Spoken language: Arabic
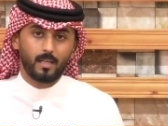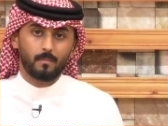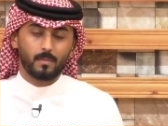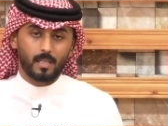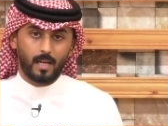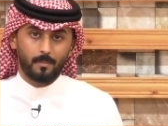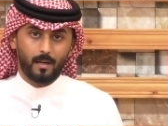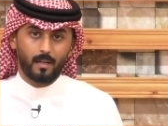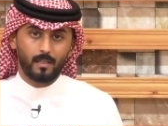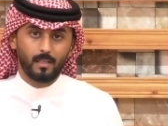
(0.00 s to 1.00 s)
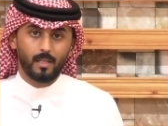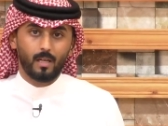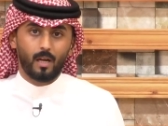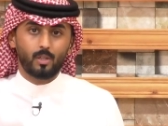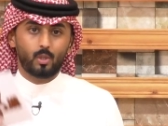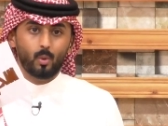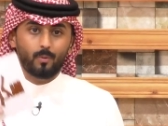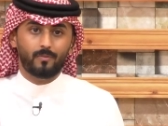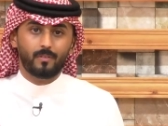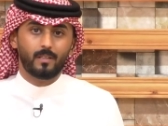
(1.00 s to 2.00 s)
من صاحبها خلينا
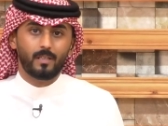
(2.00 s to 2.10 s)
نشوف